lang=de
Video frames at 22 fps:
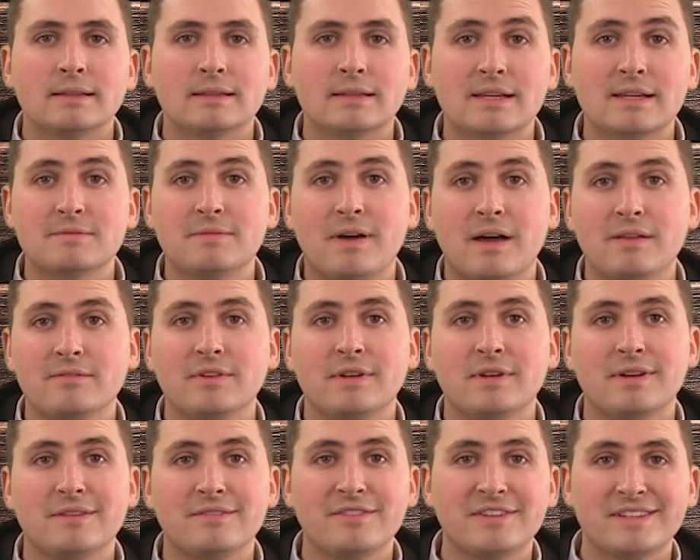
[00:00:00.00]
Das waren
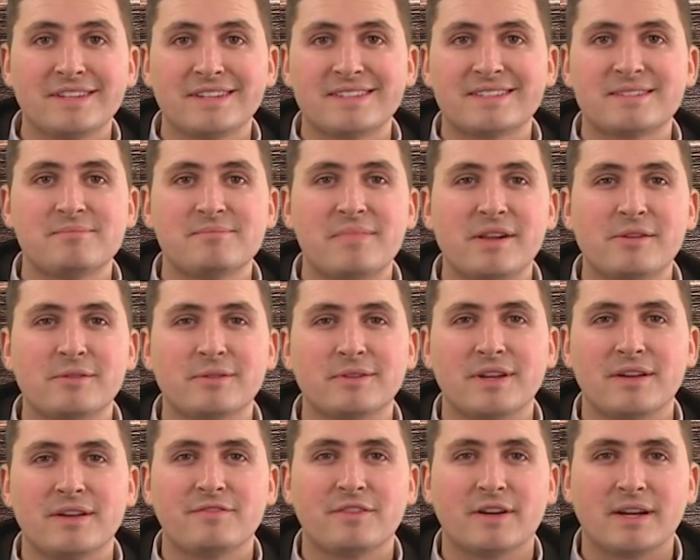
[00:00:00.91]
wieder die wichtigsten
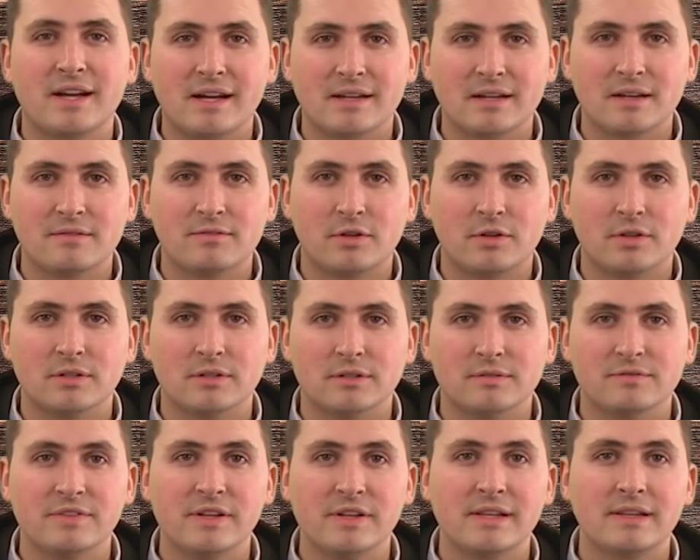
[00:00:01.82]
Meldungen der vergangenen
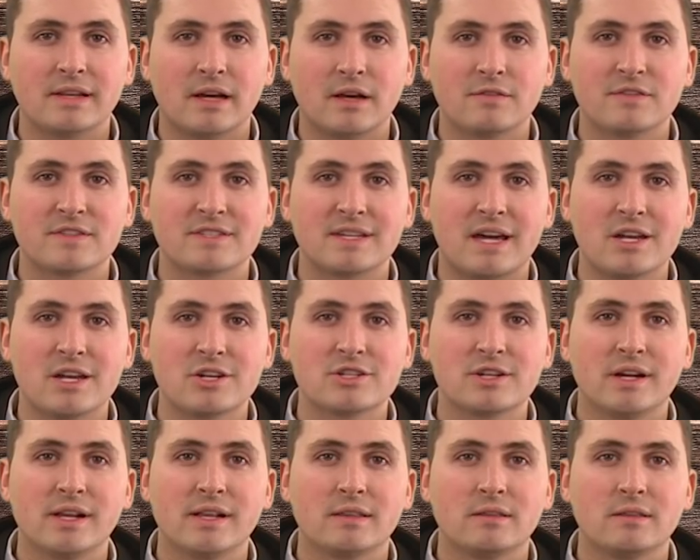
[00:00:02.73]
Woche. Vielen Dank fürs
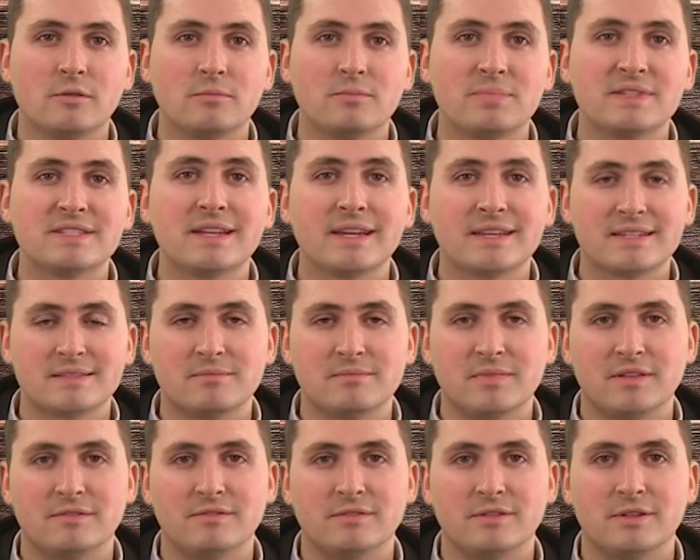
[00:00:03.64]
Einschalten und bis nächsten
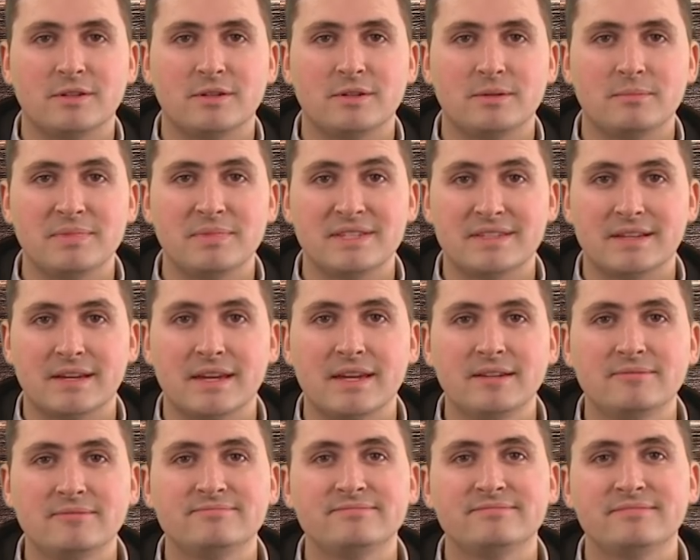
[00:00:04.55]
Mittwoch. Bis
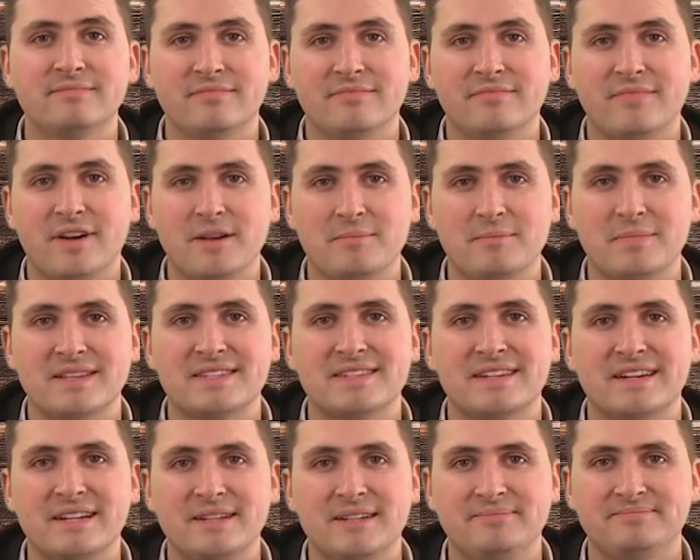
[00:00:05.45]
dahin,
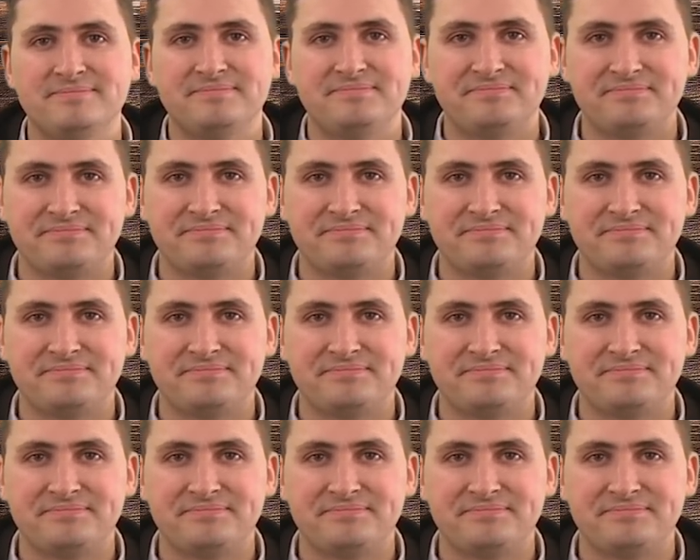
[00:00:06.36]
Weidmannsheil. Heil.